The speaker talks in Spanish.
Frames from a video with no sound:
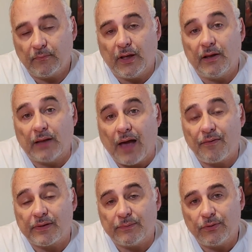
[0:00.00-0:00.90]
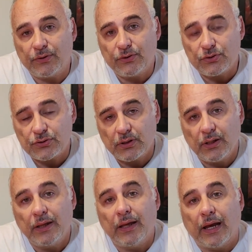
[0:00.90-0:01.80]
eh, a 12 voltios.
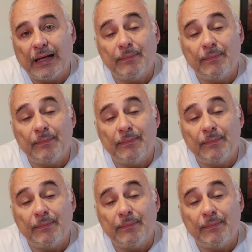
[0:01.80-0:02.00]
El